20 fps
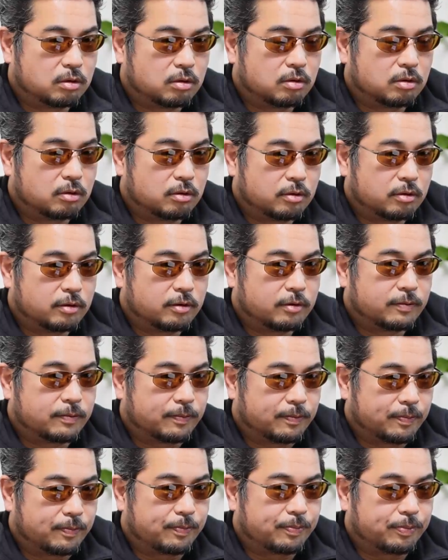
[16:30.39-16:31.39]
そうなん
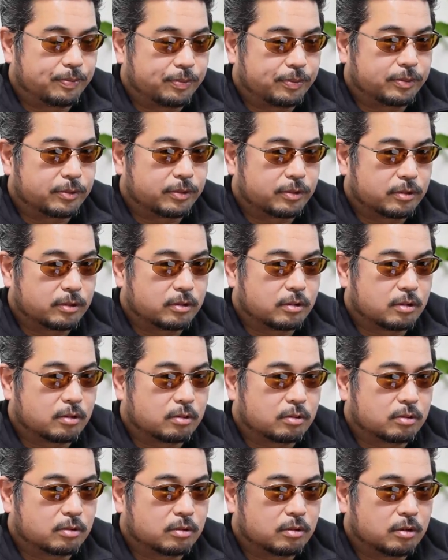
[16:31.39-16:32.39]
だ、うん、だか
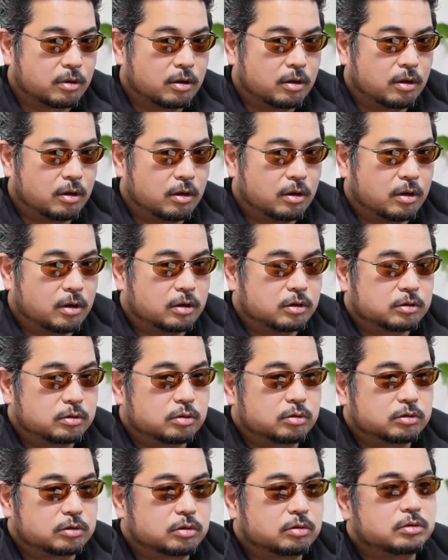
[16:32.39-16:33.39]
らもう、まあ、それ
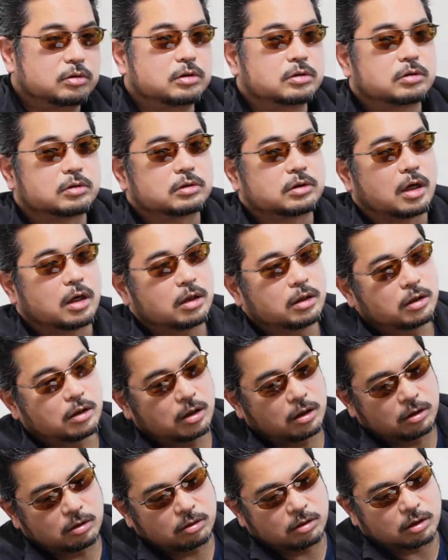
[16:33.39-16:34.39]
正直言うとさん
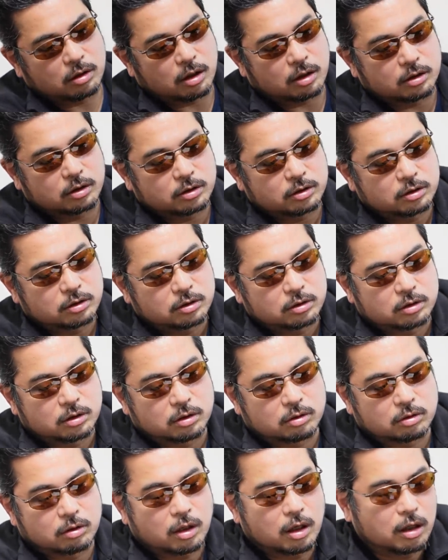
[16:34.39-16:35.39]
ねんぐらい描き続
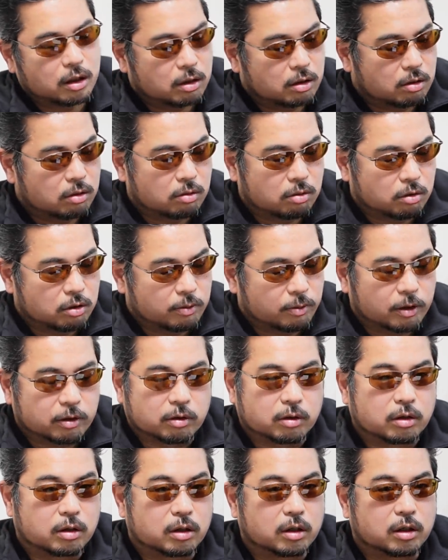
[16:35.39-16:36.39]
けると結構今
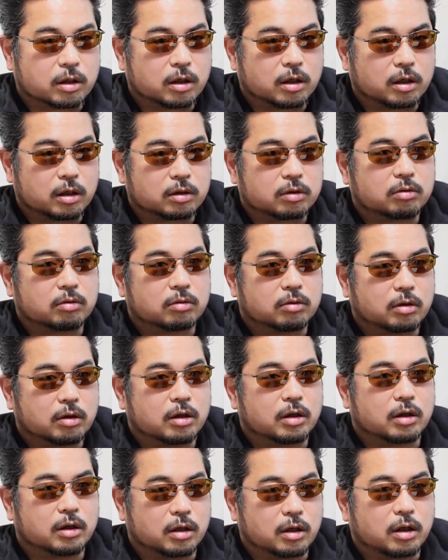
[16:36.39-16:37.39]
の絵、えっと、
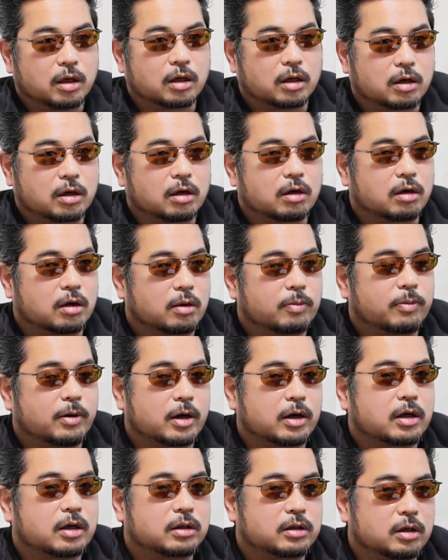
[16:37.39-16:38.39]
絵から
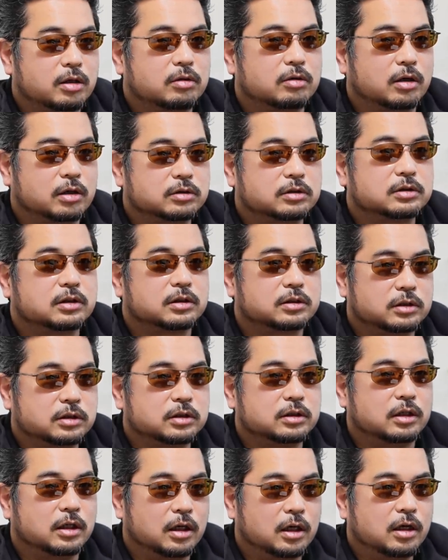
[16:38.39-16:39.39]
化けてるはずだ
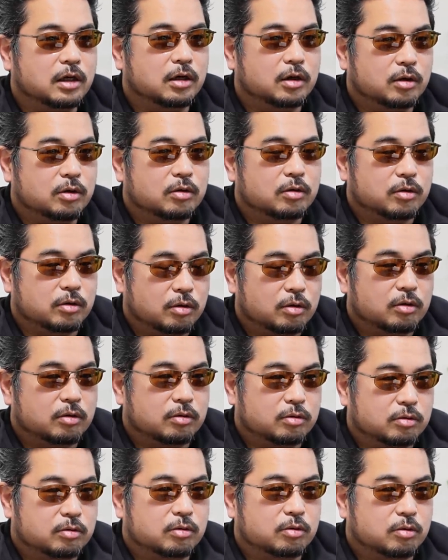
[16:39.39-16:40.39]
し、
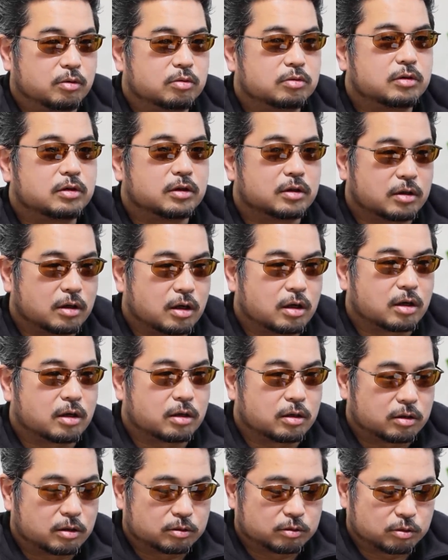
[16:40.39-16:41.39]
うん、本人
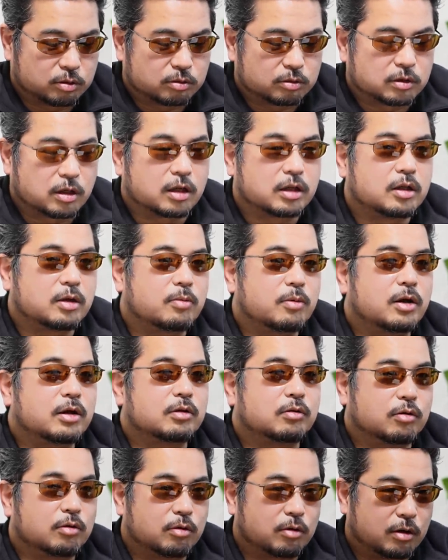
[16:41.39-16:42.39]
がちょっとさんねんま
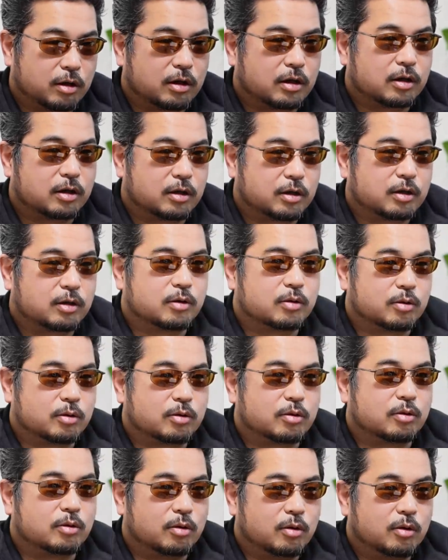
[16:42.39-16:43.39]
えの 絵, 絵
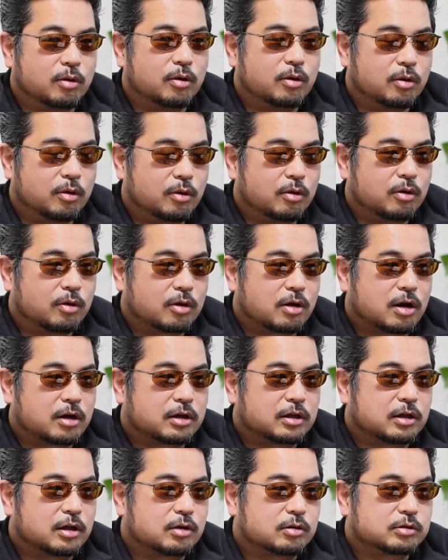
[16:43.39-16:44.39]
を描
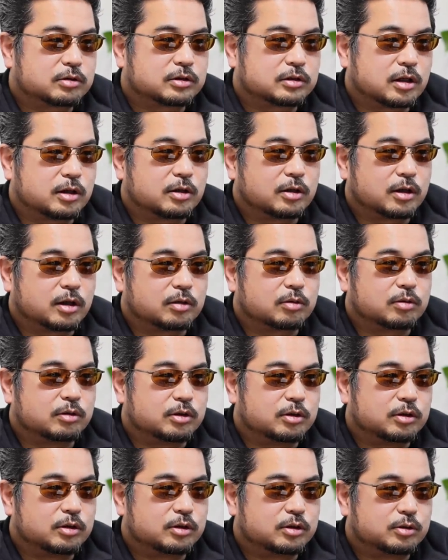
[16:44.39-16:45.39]
き直したい、あの
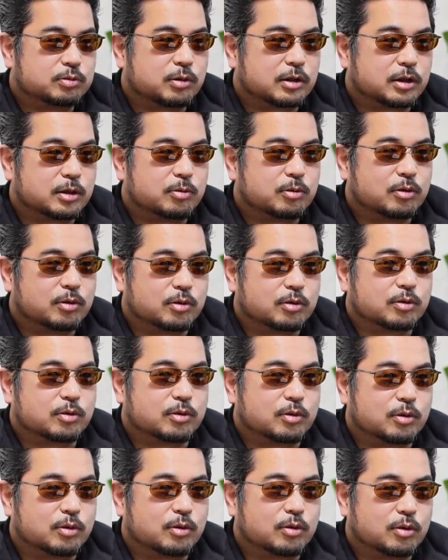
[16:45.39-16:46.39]
いつまでも
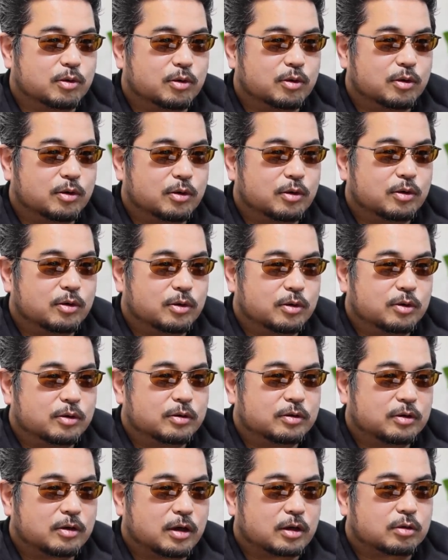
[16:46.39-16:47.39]
こ
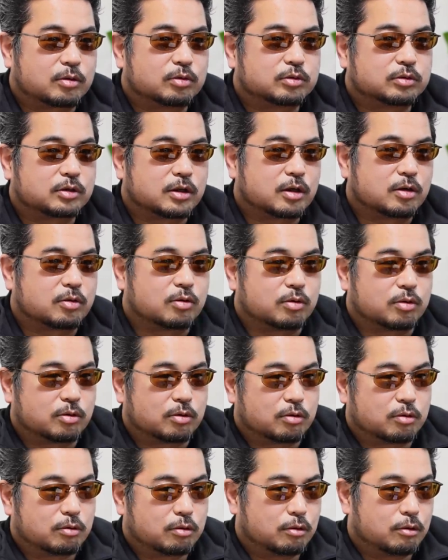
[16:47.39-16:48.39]
う、まあ、この人結
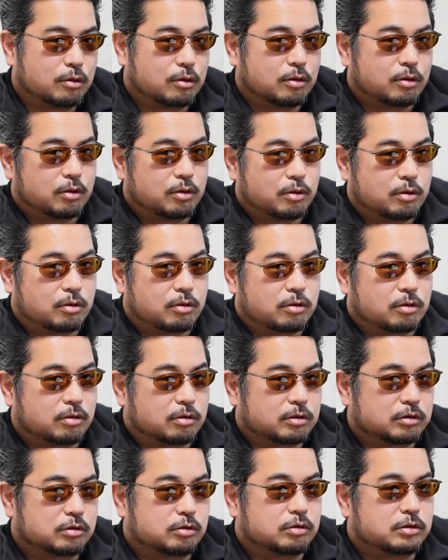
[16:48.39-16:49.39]
構
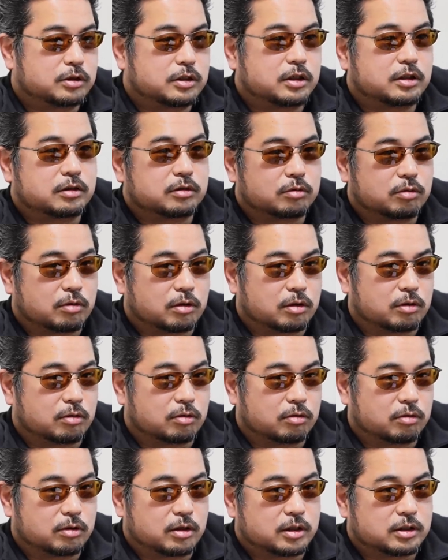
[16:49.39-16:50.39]
ジョイスティックとかの
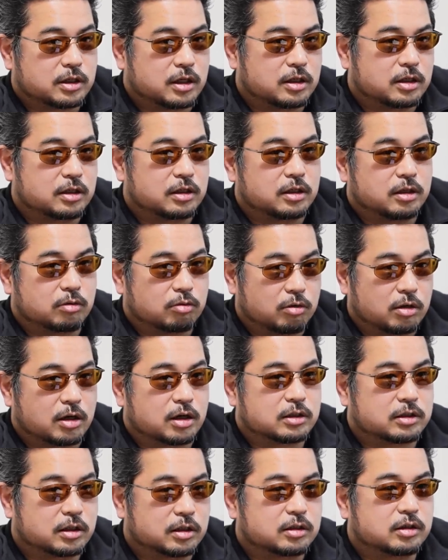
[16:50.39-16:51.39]
デザインにお
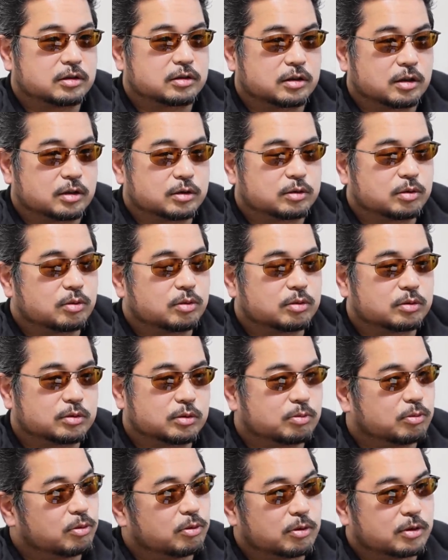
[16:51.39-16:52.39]
願いされてる人が、うん、もう
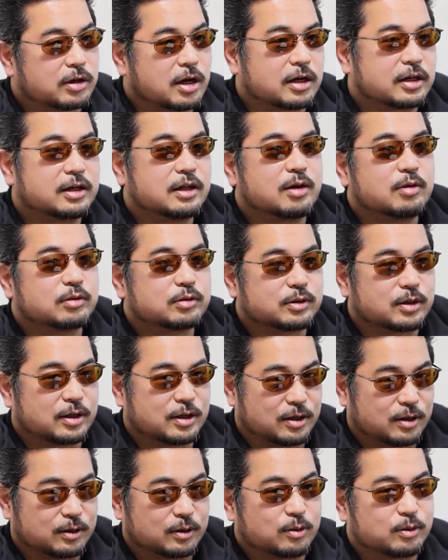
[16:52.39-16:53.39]
描き直すか
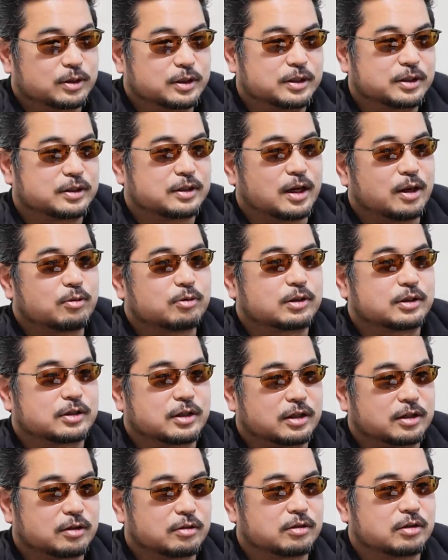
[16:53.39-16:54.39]
らこれ頼む
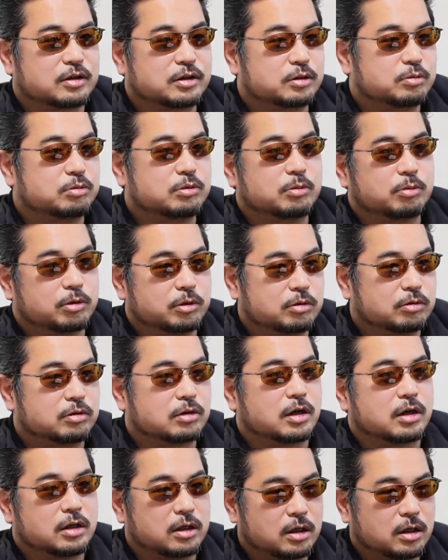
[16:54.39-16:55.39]
使ってくれって自分でも言う
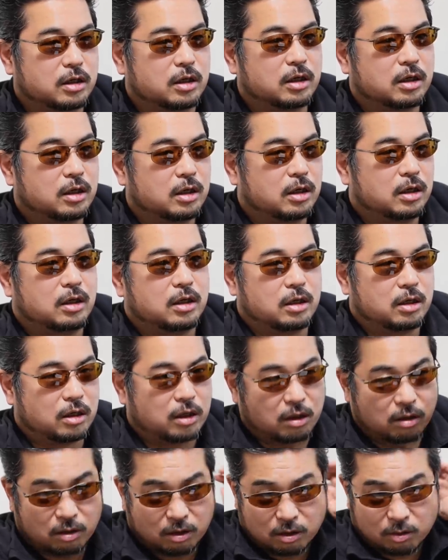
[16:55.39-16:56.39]
ぐらい
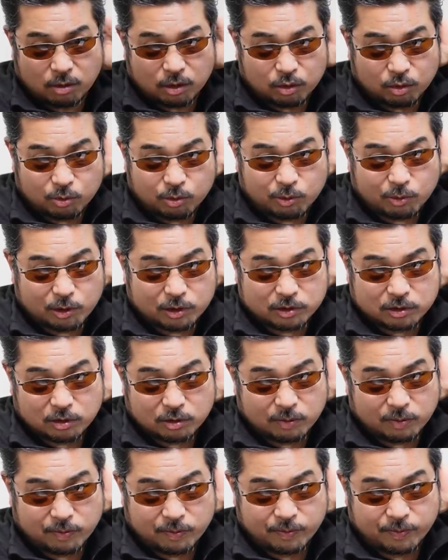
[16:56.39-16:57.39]
絵, 絵は伸びます
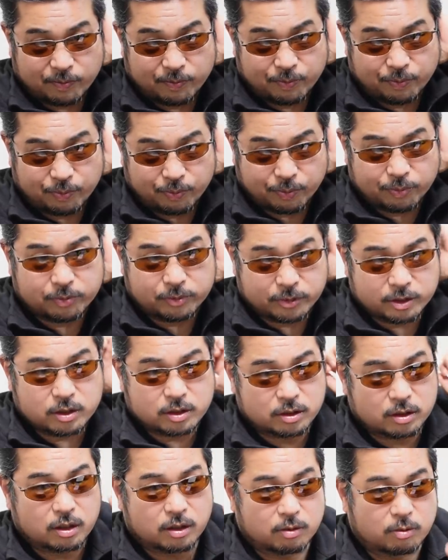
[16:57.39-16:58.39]
よ。へ
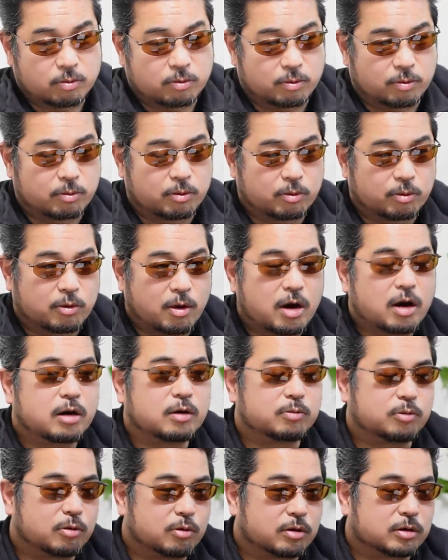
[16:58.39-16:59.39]
絶対もう分か
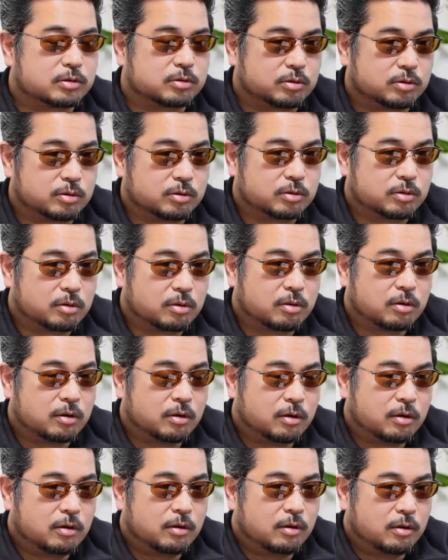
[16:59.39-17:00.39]
るもんねそういうの。
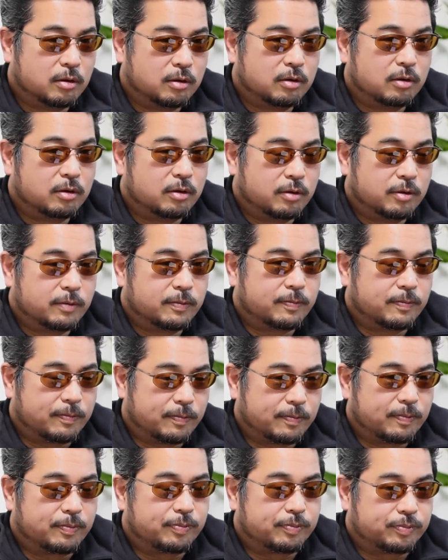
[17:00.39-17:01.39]
へ
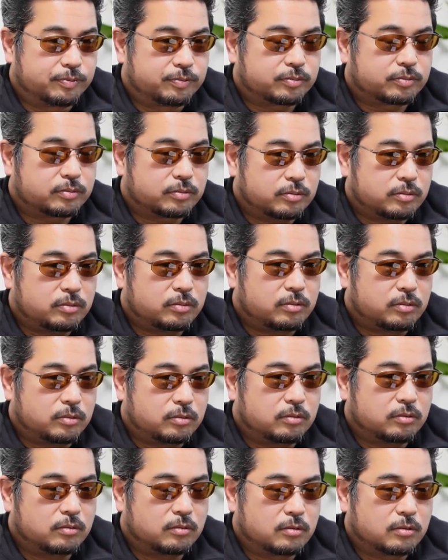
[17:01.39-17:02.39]
え、うん、
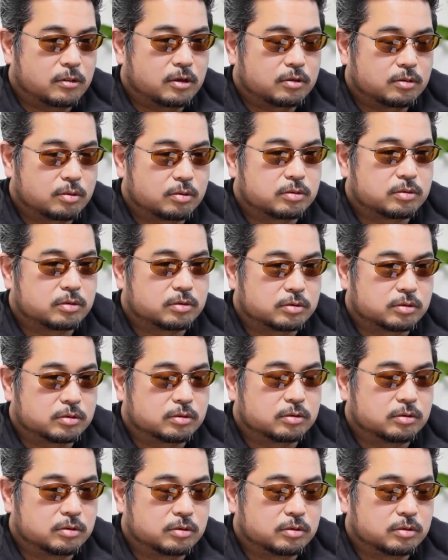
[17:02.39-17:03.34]
そうなんだ。そうそうそう。